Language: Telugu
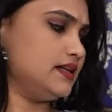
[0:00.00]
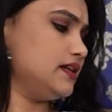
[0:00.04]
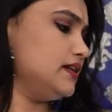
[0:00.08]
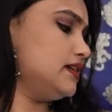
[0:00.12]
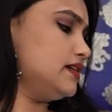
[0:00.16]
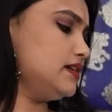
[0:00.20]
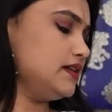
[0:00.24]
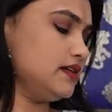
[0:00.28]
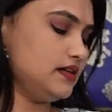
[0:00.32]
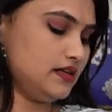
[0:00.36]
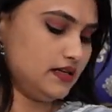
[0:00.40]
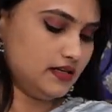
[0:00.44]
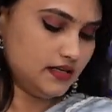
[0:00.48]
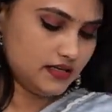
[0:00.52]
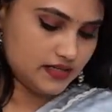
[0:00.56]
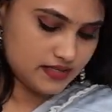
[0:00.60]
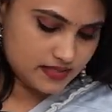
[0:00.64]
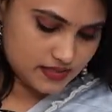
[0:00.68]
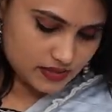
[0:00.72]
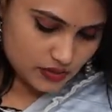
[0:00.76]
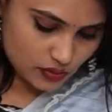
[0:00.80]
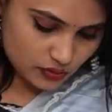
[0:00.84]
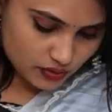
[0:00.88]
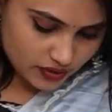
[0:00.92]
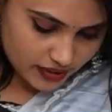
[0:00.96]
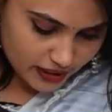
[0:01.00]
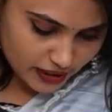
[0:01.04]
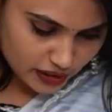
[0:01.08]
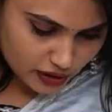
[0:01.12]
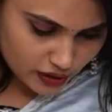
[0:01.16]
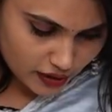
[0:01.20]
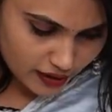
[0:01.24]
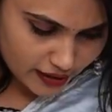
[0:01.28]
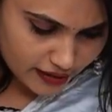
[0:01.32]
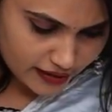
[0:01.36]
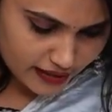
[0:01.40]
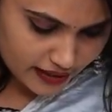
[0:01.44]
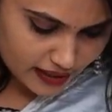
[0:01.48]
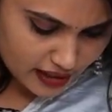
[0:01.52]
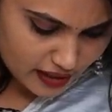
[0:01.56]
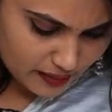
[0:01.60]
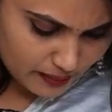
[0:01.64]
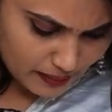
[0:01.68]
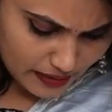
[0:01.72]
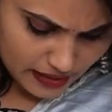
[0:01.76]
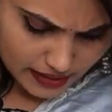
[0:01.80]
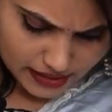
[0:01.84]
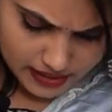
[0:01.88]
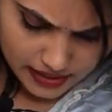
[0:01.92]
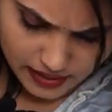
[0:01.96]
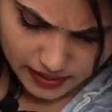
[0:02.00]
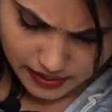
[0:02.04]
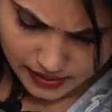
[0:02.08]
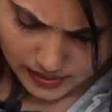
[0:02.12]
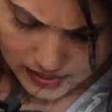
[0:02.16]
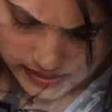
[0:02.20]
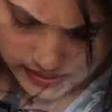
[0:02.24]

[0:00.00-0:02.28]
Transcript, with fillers: కలర్ సో దీంట్లో ఏంటంటే మనకి